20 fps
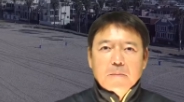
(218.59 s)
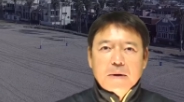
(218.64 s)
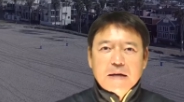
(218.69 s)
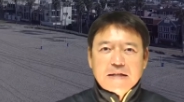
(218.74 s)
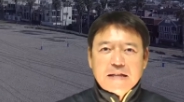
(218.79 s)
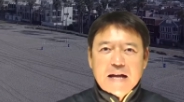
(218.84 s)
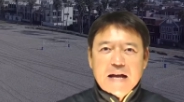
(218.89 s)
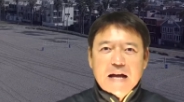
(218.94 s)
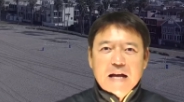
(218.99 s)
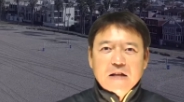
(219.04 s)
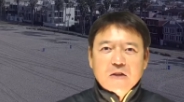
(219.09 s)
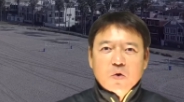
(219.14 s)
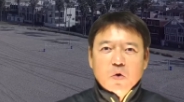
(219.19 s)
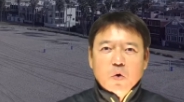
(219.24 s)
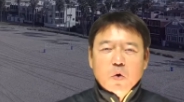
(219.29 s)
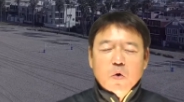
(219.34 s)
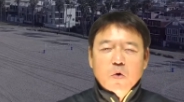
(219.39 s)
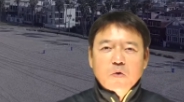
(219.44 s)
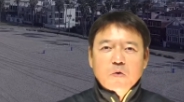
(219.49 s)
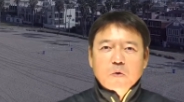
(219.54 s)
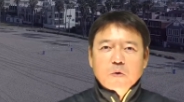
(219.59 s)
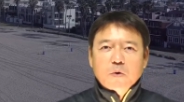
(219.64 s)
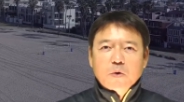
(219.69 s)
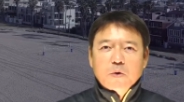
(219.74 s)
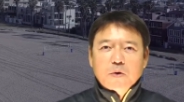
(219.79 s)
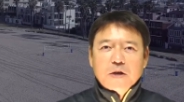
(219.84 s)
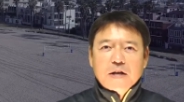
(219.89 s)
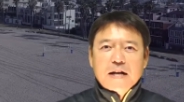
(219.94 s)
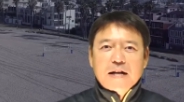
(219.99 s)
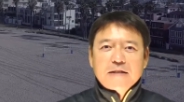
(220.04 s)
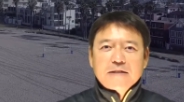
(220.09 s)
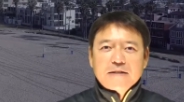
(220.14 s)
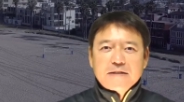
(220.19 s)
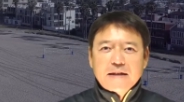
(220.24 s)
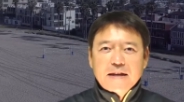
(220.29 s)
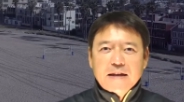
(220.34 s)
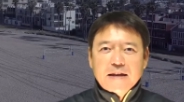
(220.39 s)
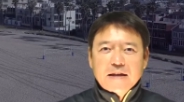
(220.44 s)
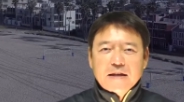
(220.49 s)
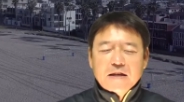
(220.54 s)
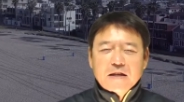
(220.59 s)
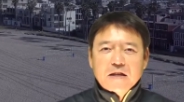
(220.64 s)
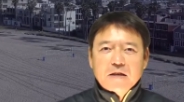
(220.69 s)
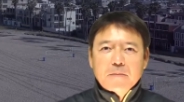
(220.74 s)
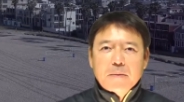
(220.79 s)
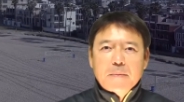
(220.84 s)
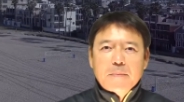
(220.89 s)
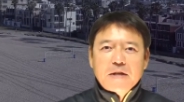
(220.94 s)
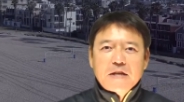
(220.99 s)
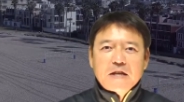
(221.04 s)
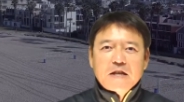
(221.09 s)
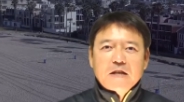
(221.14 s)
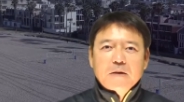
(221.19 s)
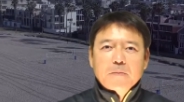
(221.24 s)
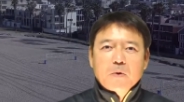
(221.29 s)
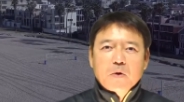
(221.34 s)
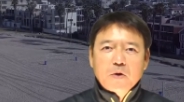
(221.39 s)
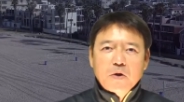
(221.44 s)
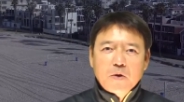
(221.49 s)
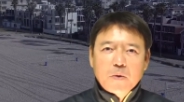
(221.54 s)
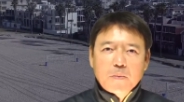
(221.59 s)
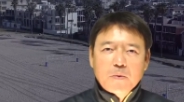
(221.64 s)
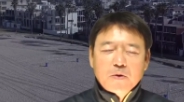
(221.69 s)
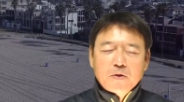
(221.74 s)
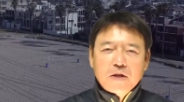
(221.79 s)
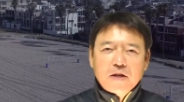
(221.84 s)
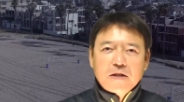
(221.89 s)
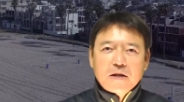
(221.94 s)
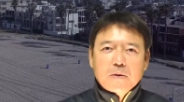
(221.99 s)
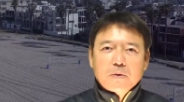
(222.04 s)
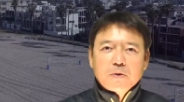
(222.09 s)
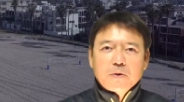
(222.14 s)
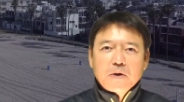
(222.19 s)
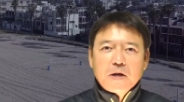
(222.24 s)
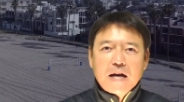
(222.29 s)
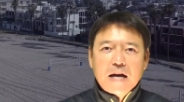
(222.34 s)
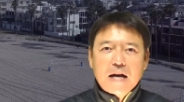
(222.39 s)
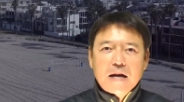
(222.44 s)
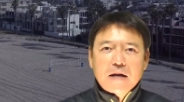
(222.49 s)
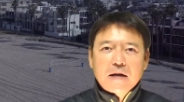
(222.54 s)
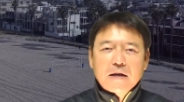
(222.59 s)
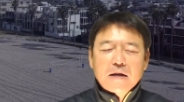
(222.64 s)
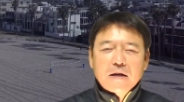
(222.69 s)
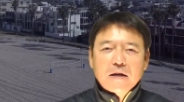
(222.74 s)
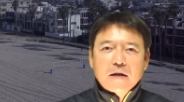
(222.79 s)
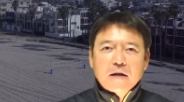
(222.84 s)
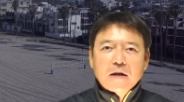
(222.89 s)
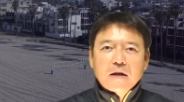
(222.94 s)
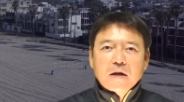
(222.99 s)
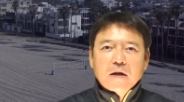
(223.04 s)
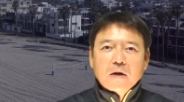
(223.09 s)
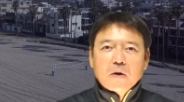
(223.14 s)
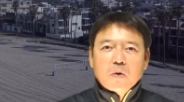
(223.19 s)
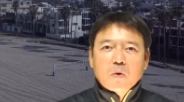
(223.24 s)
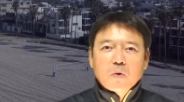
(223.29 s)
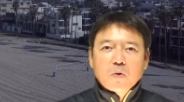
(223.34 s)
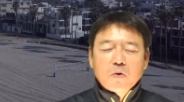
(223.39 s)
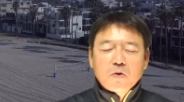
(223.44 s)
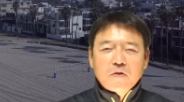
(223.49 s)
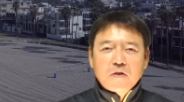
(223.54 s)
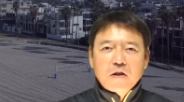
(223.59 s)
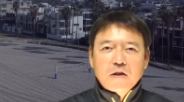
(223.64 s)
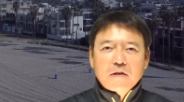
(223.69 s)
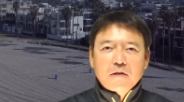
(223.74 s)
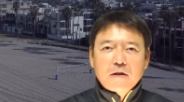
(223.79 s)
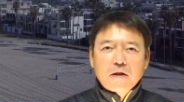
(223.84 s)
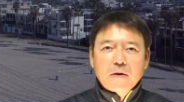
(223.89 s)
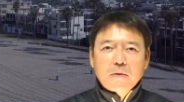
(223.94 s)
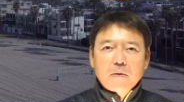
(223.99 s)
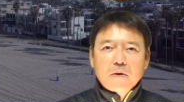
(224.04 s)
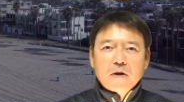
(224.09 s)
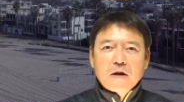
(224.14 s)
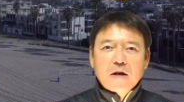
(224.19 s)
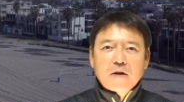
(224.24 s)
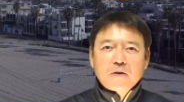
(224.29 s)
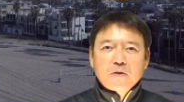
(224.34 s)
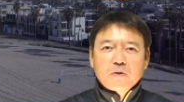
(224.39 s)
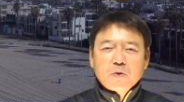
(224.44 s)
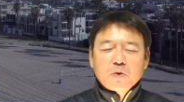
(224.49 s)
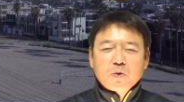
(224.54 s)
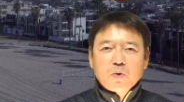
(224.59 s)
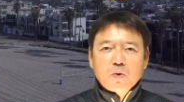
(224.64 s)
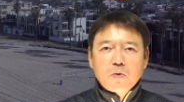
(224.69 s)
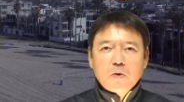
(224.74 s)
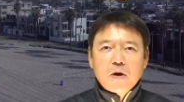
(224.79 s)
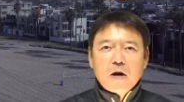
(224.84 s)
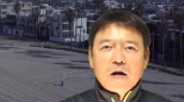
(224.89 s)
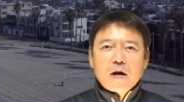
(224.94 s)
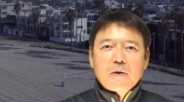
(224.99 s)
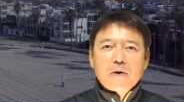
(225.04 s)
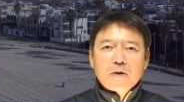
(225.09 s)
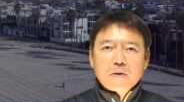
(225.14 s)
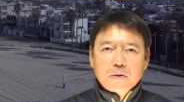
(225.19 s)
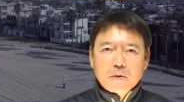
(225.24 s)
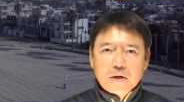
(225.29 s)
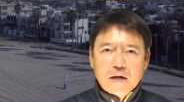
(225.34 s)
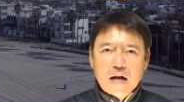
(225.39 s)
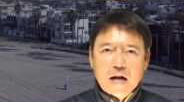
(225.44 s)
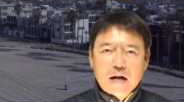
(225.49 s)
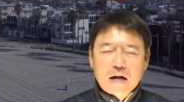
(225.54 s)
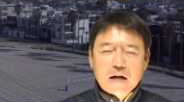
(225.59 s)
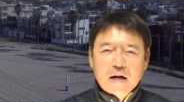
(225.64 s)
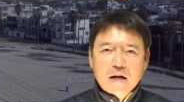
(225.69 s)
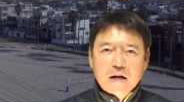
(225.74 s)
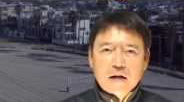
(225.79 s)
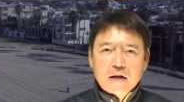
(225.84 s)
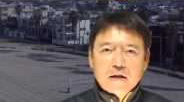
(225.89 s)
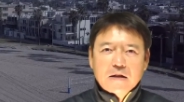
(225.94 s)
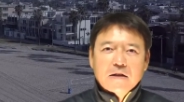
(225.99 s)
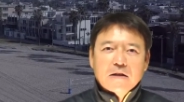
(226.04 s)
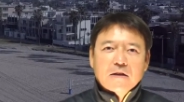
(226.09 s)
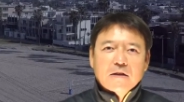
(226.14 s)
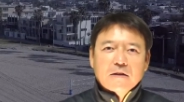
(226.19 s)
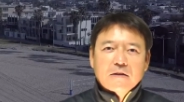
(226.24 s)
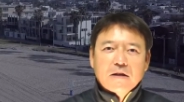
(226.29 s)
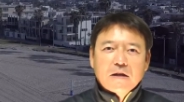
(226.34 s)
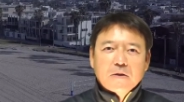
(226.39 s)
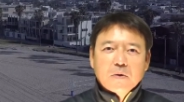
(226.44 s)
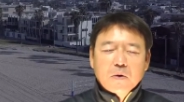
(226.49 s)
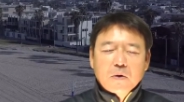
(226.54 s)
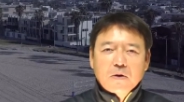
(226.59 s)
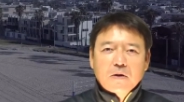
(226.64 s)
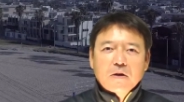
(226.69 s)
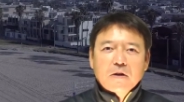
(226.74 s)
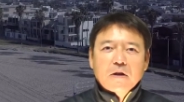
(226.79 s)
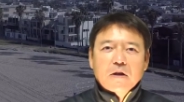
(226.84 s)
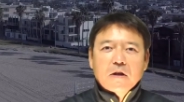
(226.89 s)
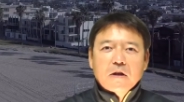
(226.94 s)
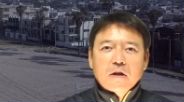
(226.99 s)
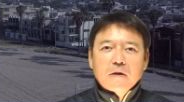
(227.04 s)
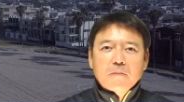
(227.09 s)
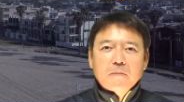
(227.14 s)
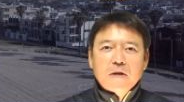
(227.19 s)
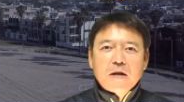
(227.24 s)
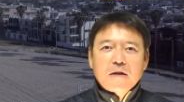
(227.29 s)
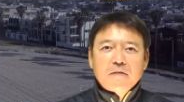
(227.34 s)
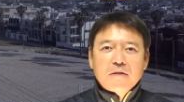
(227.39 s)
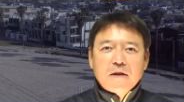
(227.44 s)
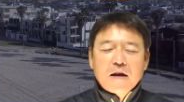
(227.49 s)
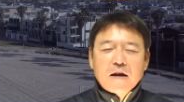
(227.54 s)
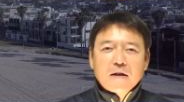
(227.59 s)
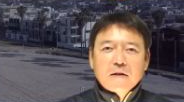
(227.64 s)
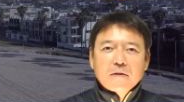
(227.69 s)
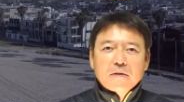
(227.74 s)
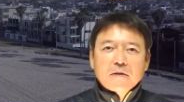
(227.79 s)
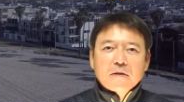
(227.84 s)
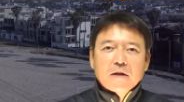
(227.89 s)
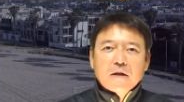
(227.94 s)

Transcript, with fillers: またドローン測量に関して今まで疑問に思っていたことや、この設定を変えるとどこが変わるのかなど、皆さん